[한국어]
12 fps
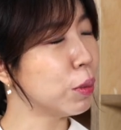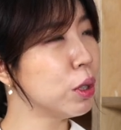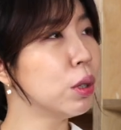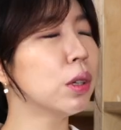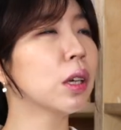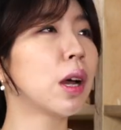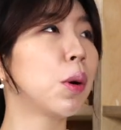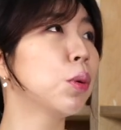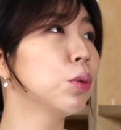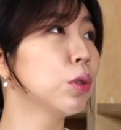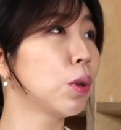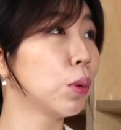이렇게
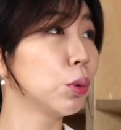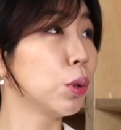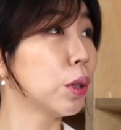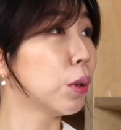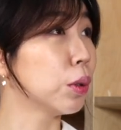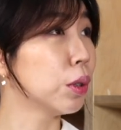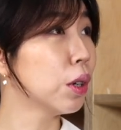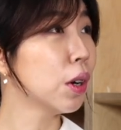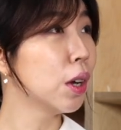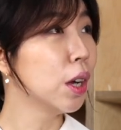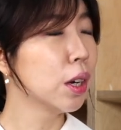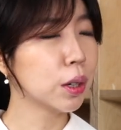나오는 경우도 있거든요. 음.